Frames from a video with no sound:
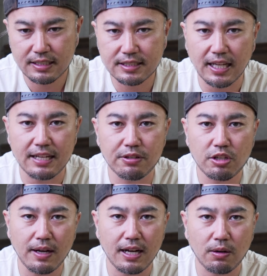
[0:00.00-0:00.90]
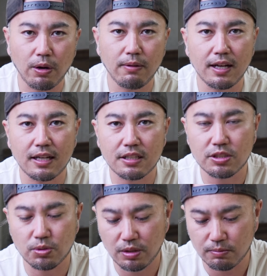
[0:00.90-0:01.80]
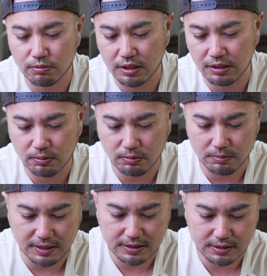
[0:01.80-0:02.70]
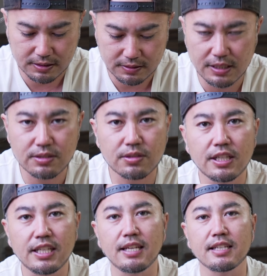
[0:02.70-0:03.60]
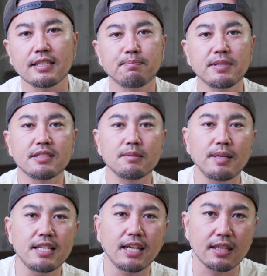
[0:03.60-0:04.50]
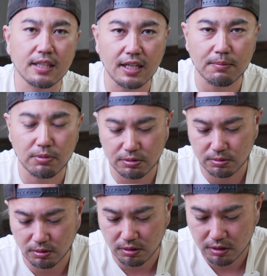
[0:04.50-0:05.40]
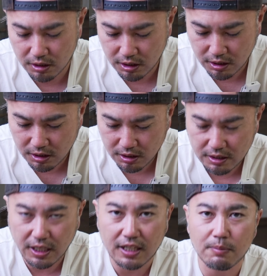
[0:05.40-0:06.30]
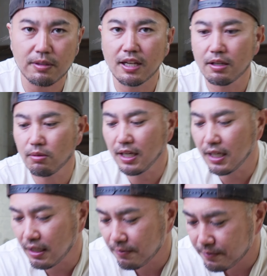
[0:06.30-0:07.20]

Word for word: スタイルにはこれは非常に向いてると思いますで次に3つ目に買った僕の焚き火台は